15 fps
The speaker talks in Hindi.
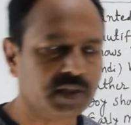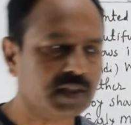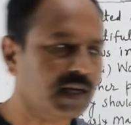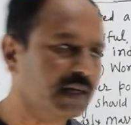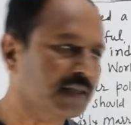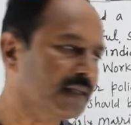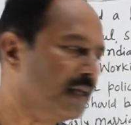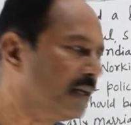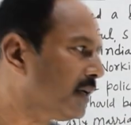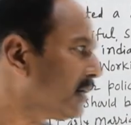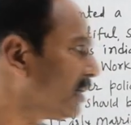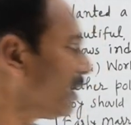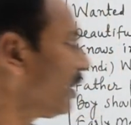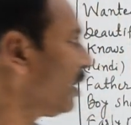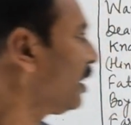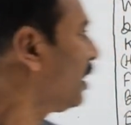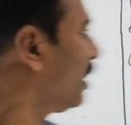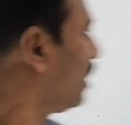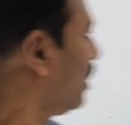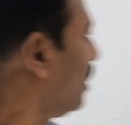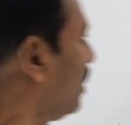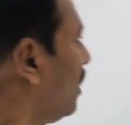पता लग जाए
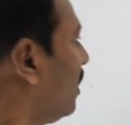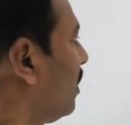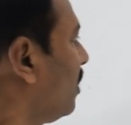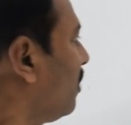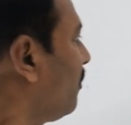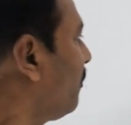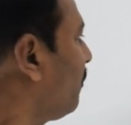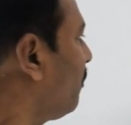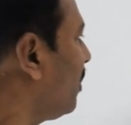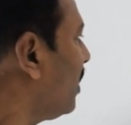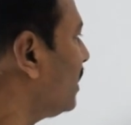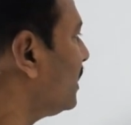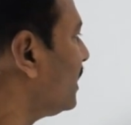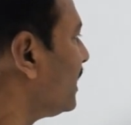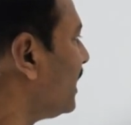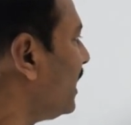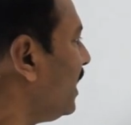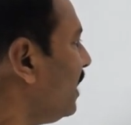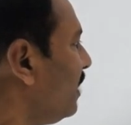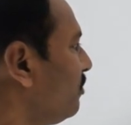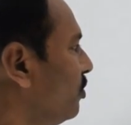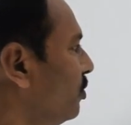फादर क्या
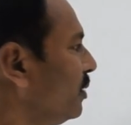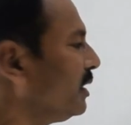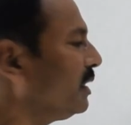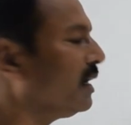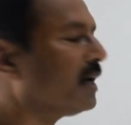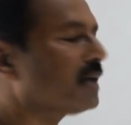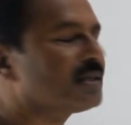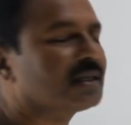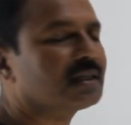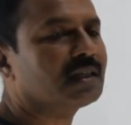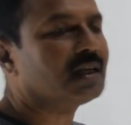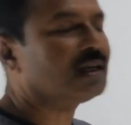है वो भी दिखा सकते